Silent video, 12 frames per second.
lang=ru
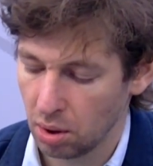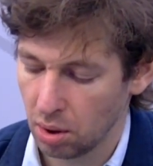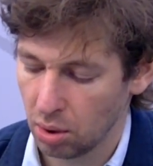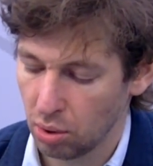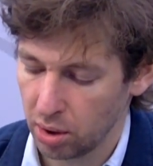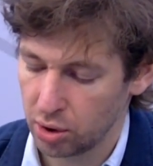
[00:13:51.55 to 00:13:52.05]

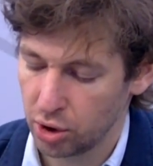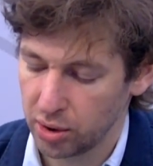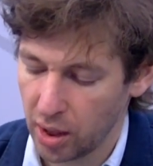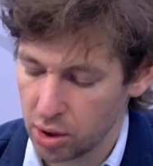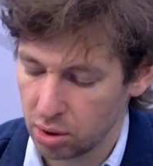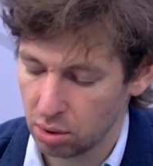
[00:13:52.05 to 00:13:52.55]
город
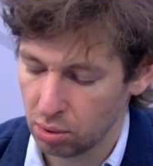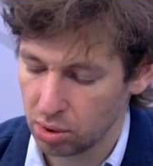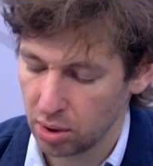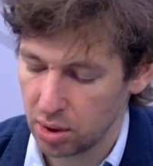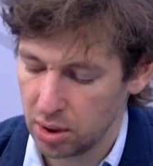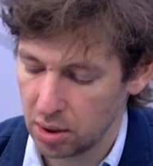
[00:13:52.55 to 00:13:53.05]
считает, что
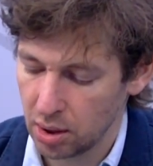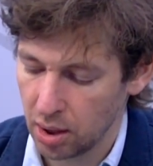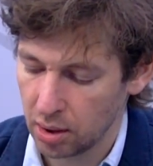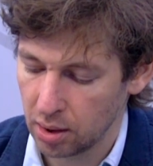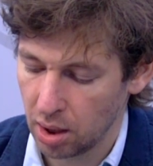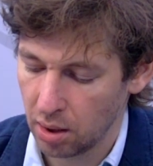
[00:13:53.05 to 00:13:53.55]
нужно идти
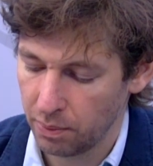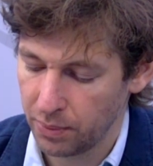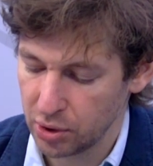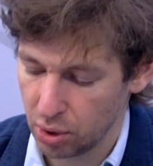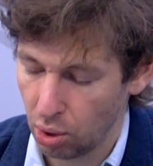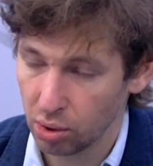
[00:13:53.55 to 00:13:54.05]
на, на
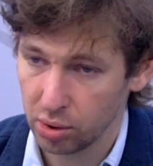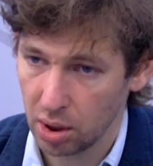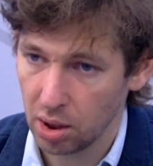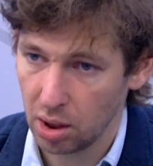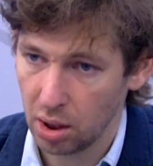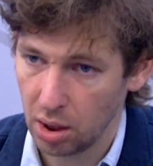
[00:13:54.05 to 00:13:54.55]

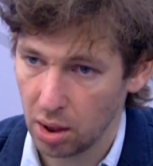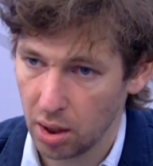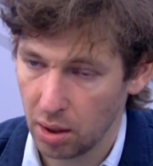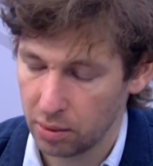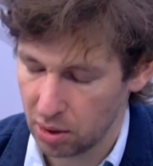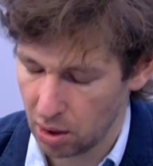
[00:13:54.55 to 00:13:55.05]
пешеходный и
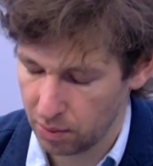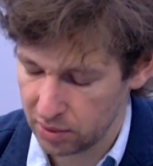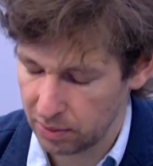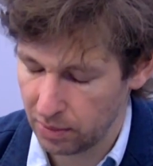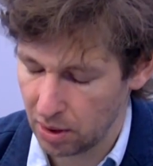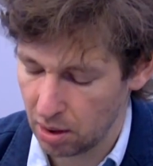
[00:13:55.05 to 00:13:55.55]
э,
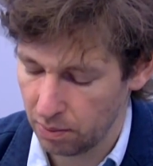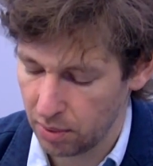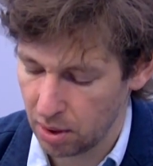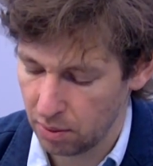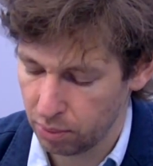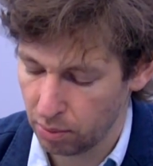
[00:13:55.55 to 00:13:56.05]

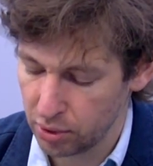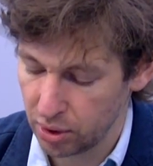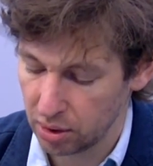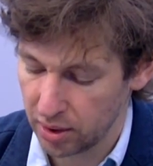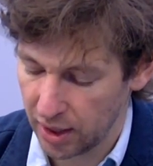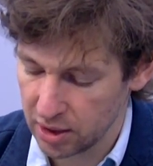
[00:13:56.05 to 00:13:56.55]
э
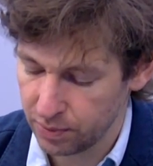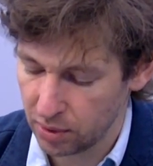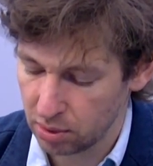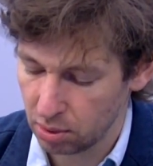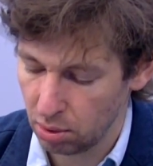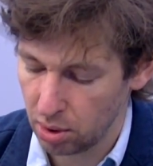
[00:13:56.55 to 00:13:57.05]
публичный
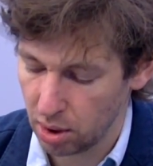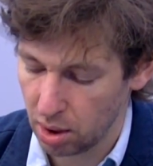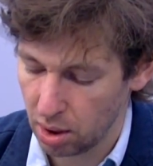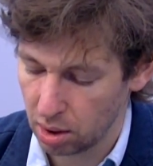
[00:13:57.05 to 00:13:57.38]
транспорт, ну, люди,